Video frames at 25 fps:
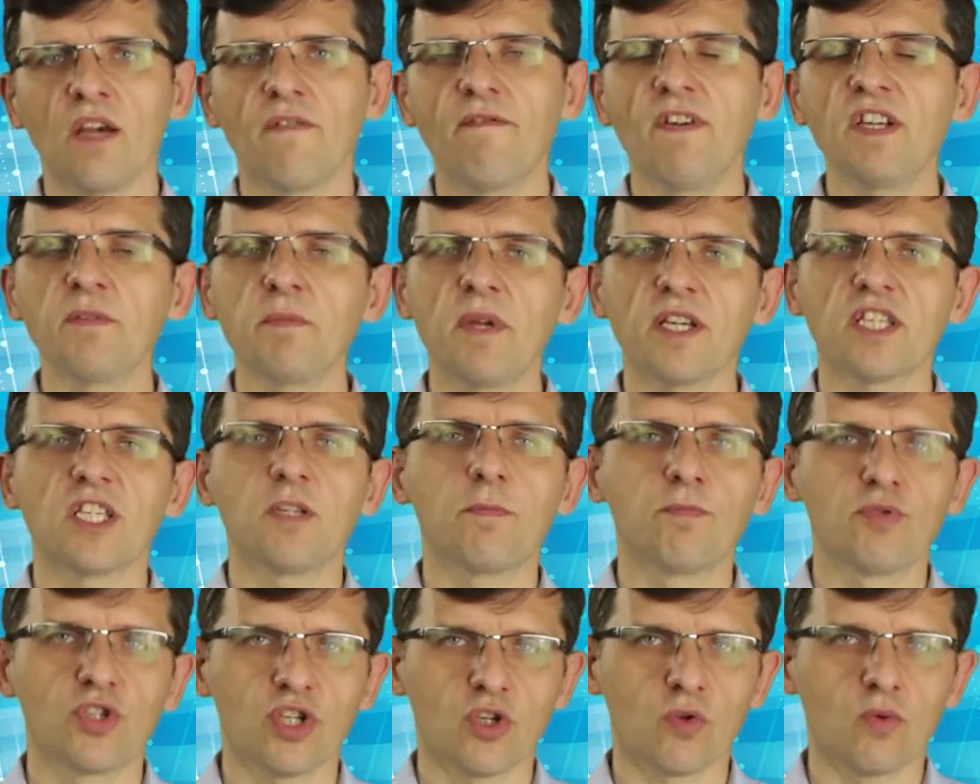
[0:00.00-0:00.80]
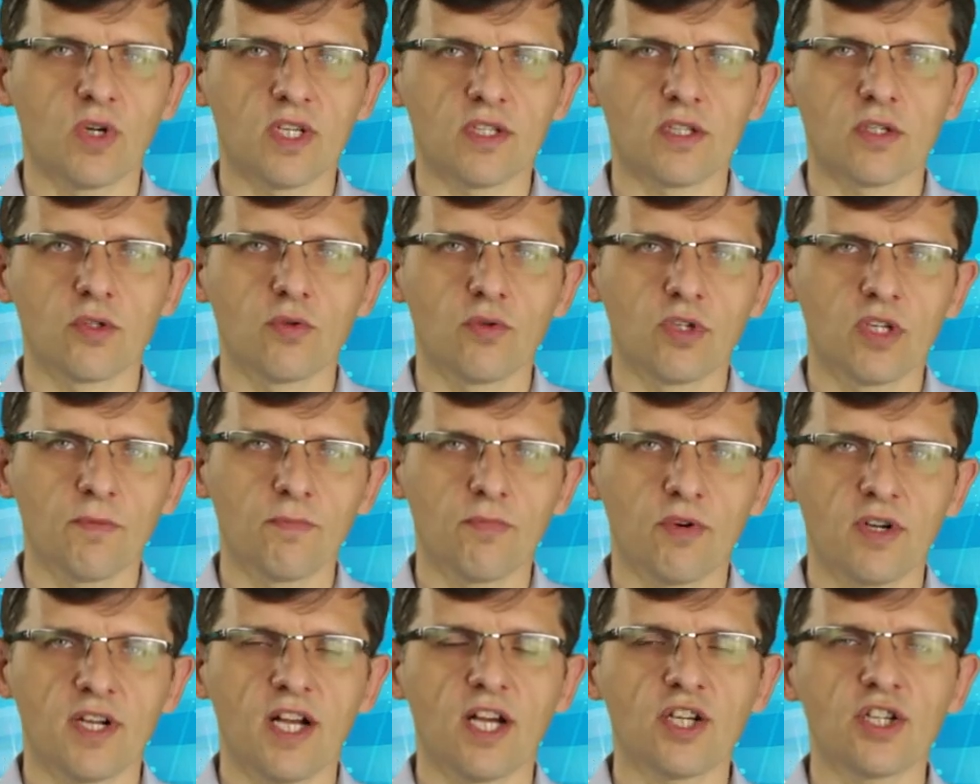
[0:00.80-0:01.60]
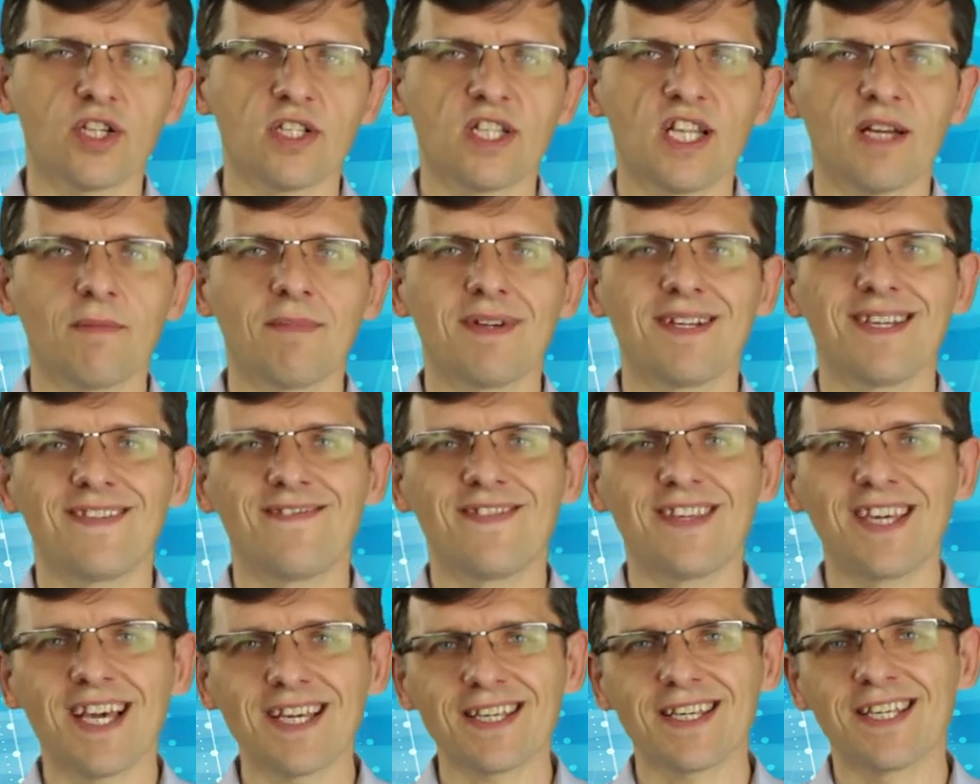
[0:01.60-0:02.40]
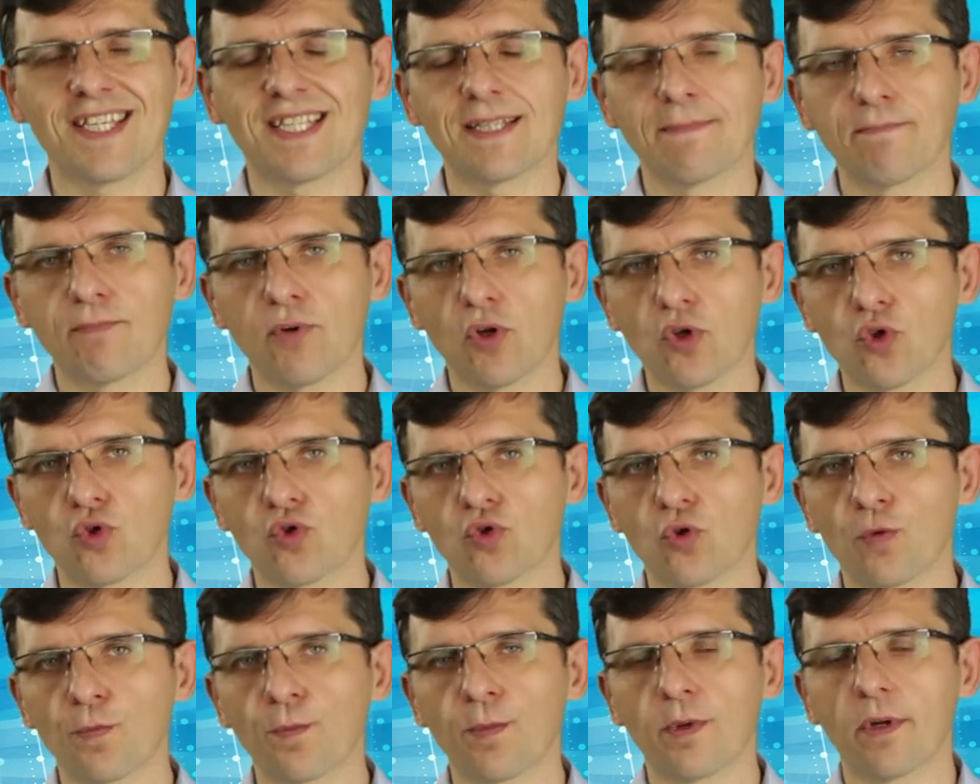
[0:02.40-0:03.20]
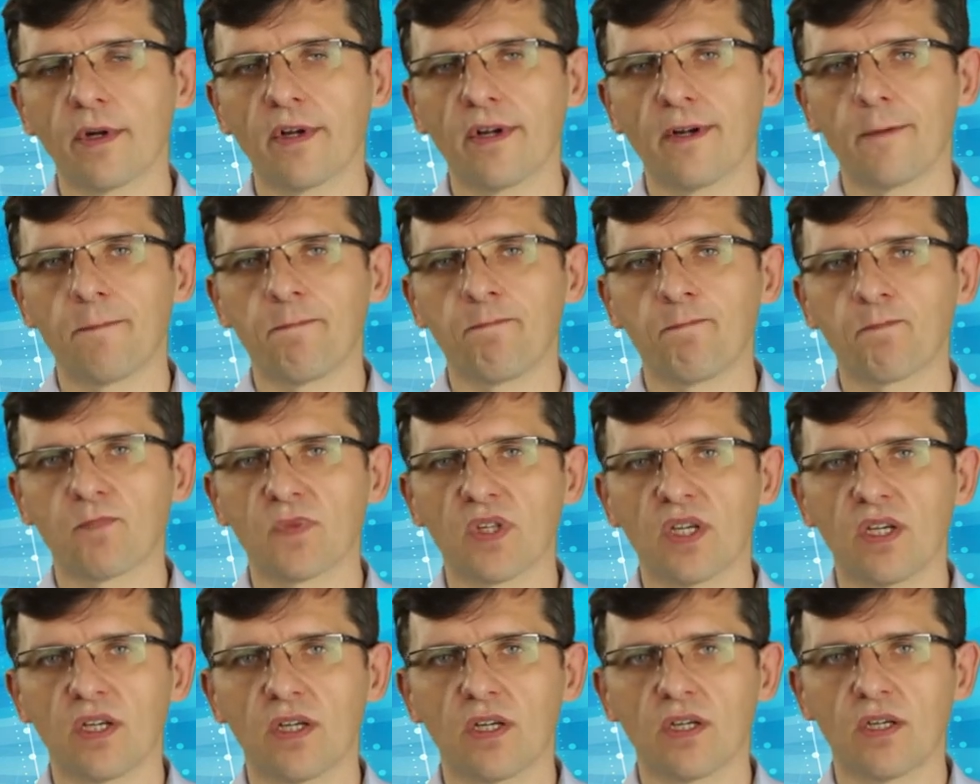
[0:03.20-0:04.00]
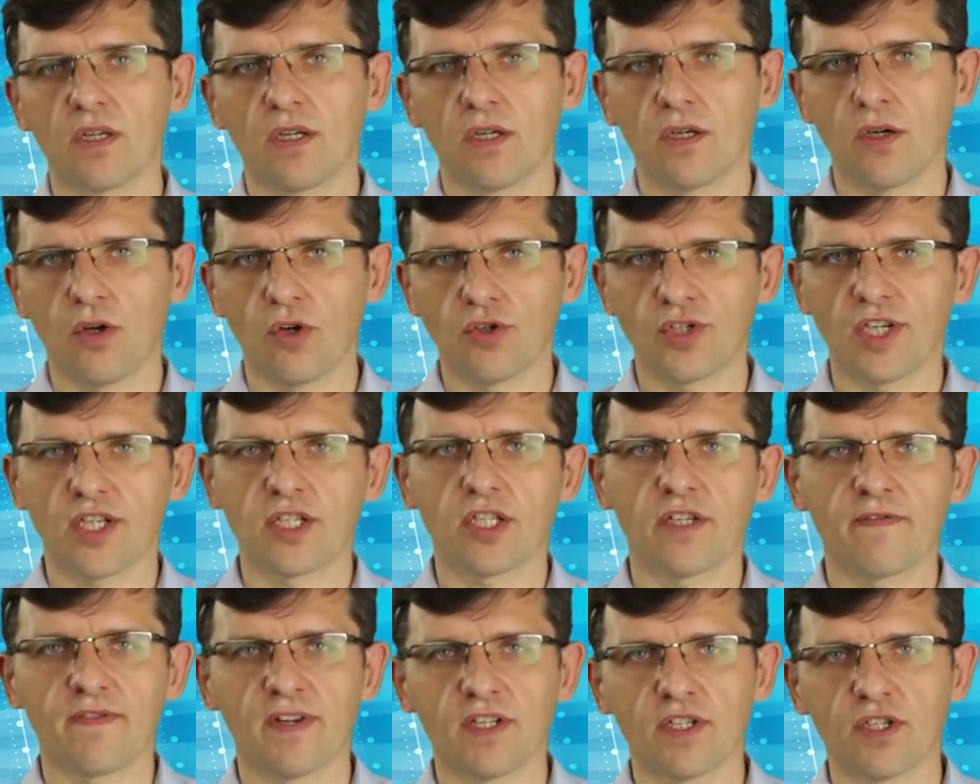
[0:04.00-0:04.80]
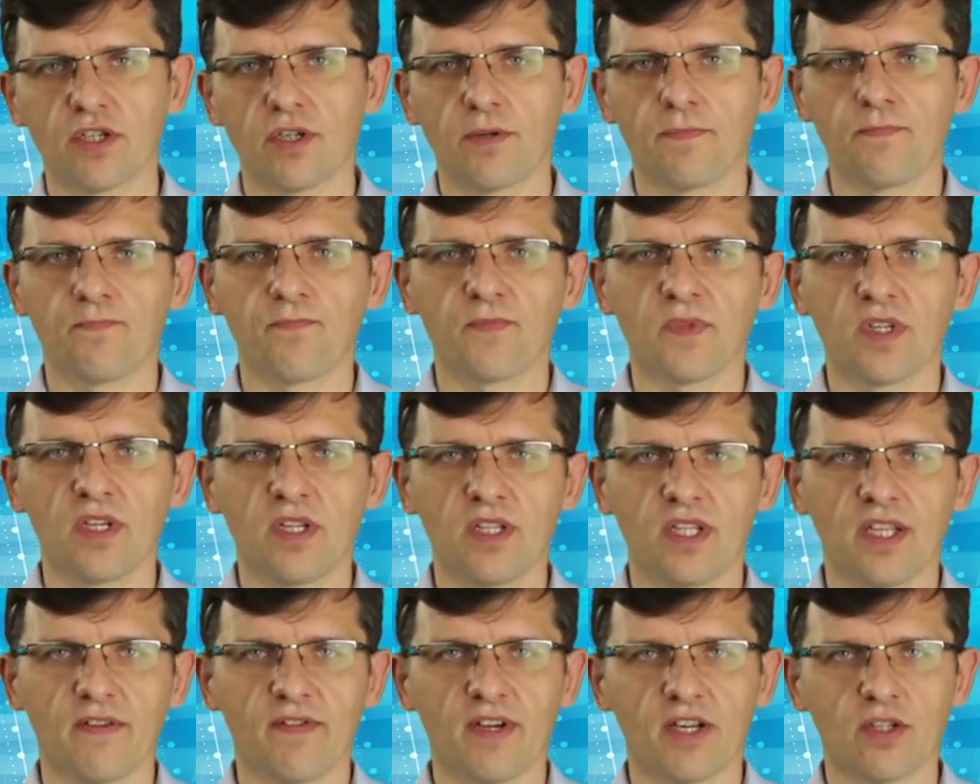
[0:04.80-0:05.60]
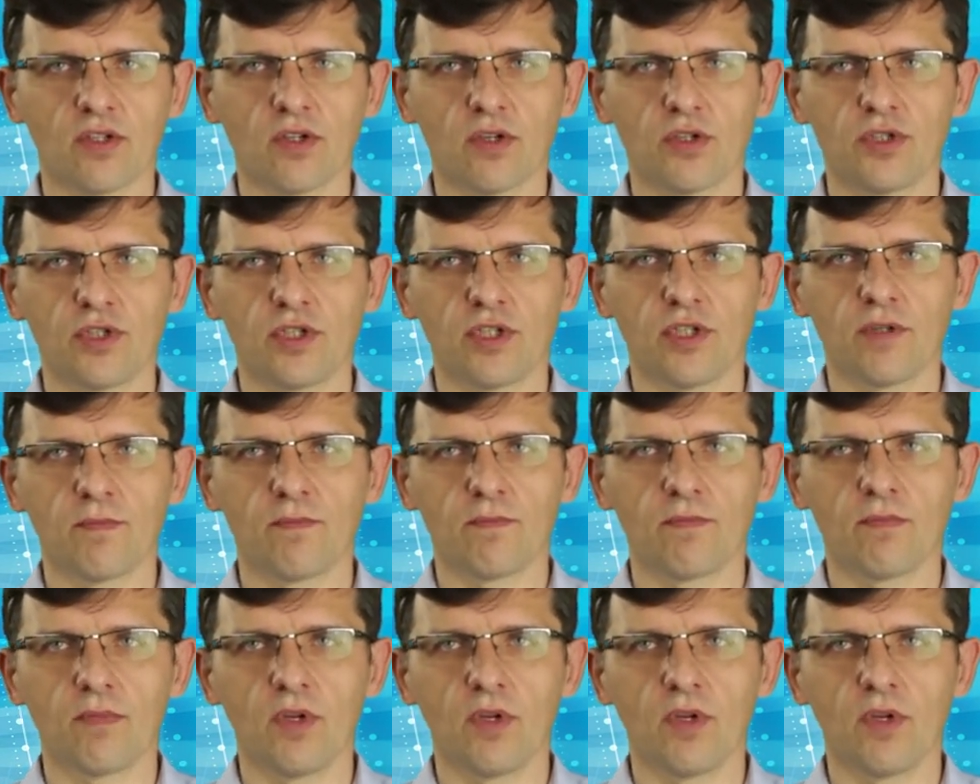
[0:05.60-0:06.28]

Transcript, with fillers: Weźmy jakiś przykład, który pokaże nam, w jaki sposób e, oszacować e, te wartości.